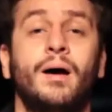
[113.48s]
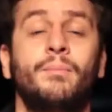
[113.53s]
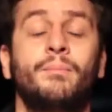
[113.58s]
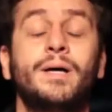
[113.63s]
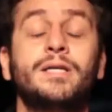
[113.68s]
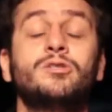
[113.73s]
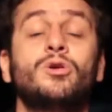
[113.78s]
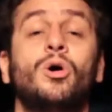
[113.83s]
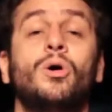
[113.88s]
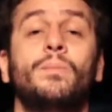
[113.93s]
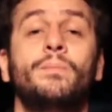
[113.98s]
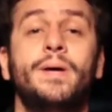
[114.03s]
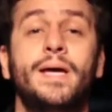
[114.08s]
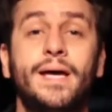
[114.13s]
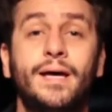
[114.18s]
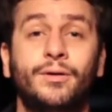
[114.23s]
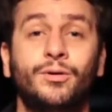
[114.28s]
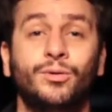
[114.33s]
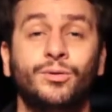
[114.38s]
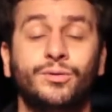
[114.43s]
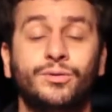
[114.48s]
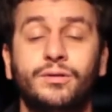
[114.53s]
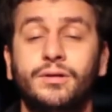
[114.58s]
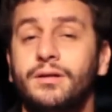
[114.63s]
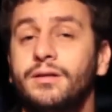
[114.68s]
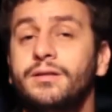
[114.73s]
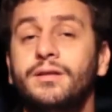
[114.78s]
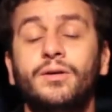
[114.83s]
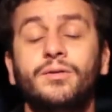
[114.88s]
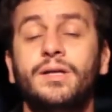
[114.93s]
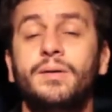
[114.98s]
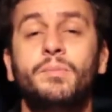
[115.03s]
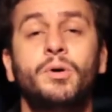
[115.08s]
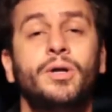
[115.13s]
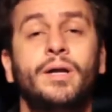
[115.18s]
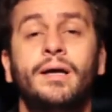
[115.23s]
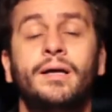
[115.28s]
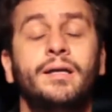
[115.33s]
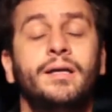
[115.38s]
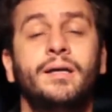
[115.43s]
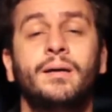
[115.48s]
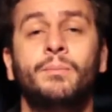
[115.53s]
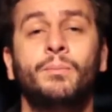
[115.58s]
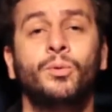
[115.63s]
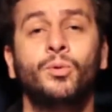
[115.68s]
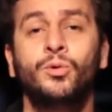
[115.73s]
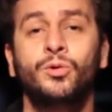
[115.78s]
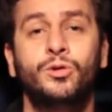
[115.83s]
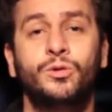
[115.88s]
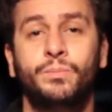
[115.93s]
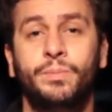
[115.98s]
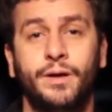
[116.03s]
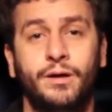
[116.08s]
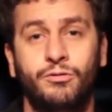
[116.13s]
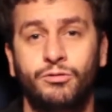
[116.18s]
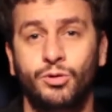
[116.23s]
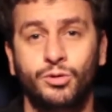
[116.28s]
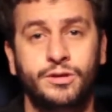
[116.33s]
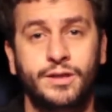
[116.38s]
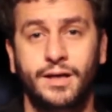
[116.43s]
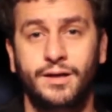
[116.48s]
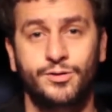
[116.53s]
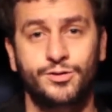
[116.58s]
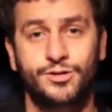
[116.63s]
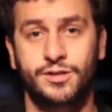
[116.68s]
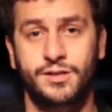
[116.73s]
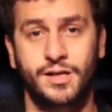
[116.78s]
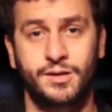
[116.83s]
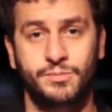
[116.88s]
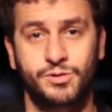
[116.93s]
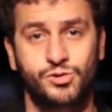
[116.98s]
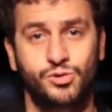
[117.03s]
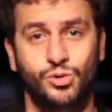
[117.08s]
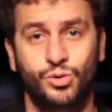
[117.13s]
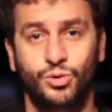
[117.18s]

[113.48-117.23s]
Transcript: Mas Romero não demoraria muito para voltar ao cinema de